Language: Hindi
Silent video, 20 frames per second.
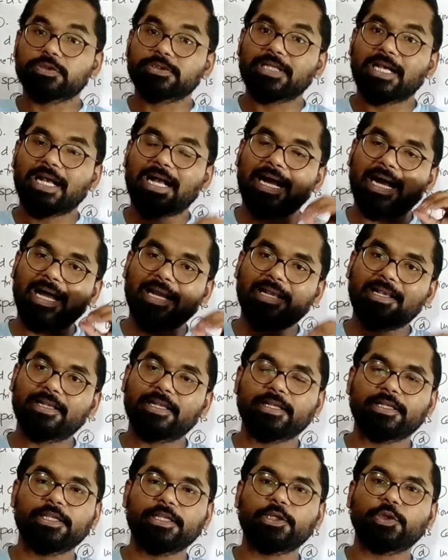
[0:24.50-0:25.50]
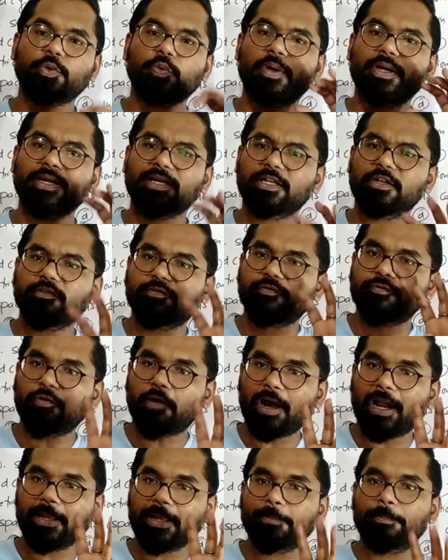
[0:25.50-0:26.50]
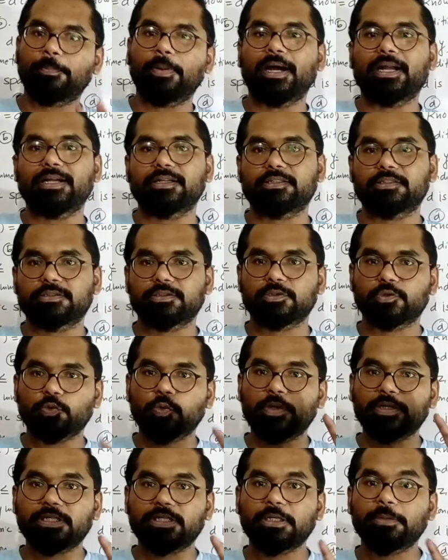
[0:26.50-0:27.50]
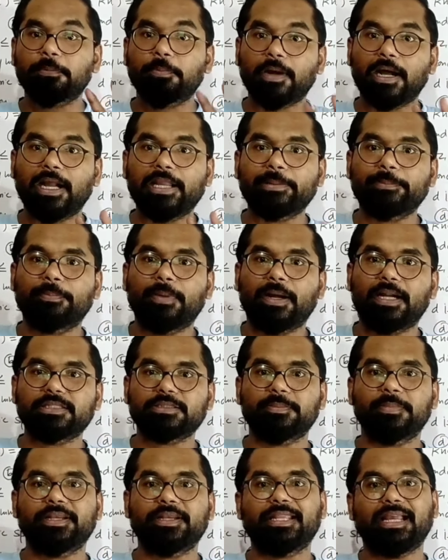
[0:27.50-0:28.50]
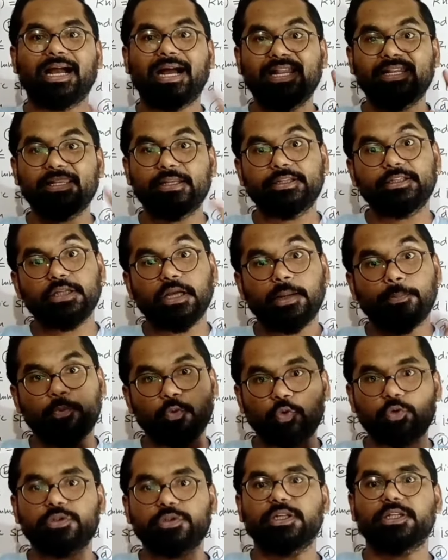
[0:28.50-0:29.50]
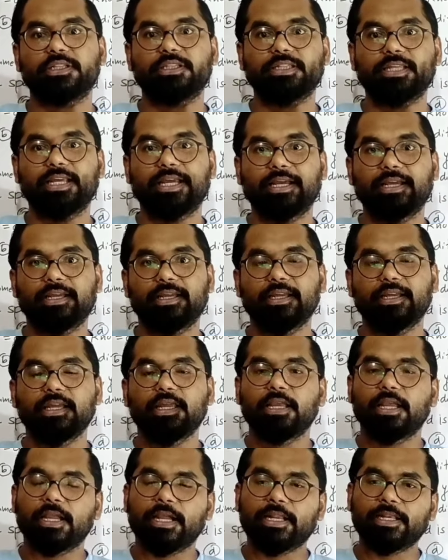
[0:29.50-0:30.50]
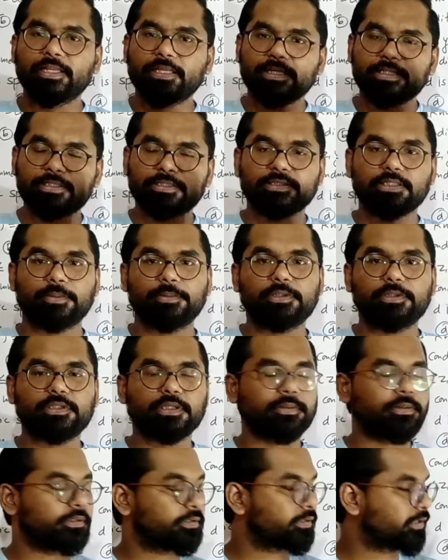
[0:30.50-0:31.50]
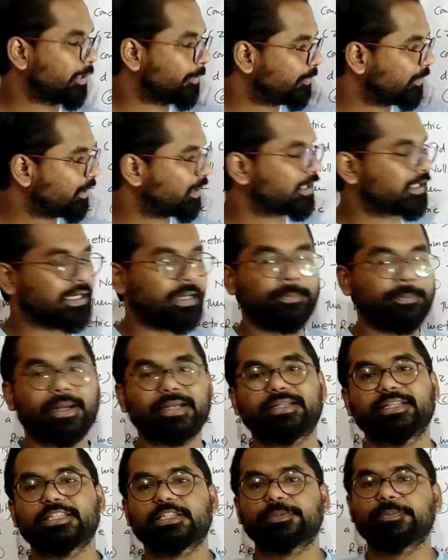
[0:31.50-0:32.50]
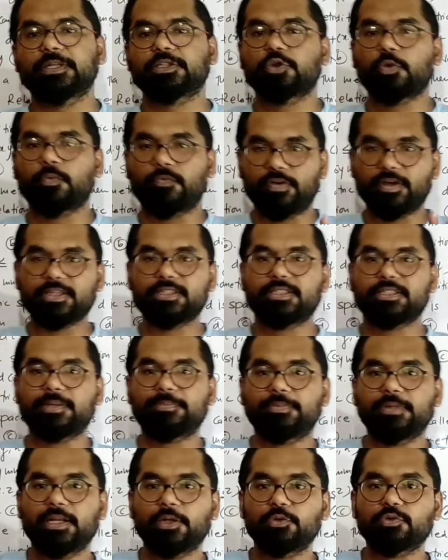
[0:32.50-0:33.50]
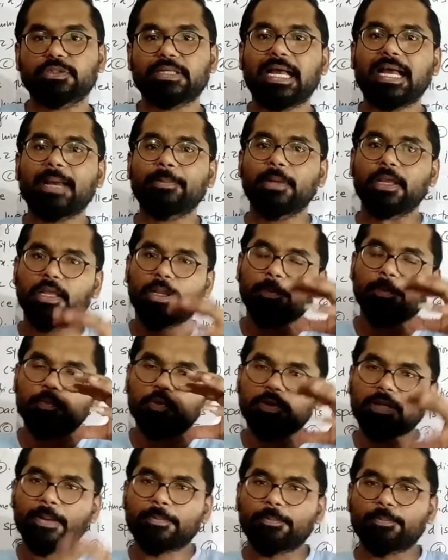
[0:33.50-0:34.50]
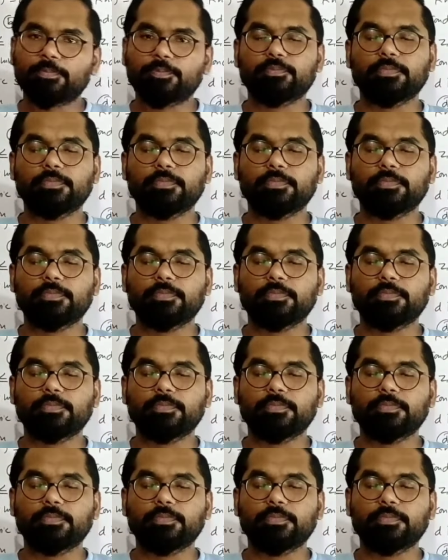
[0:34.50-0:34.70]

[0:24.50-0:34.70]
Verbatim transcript: उसका ऑलरेडी 25 पार्ट्स 25 पार्ट्स मैंने ऑलरेडी अपलोड कर दिया है यानी इस इस चैप्टर का मैट्रिक्स का जो फर्स्ट चैप्टर है उसका आप पूरा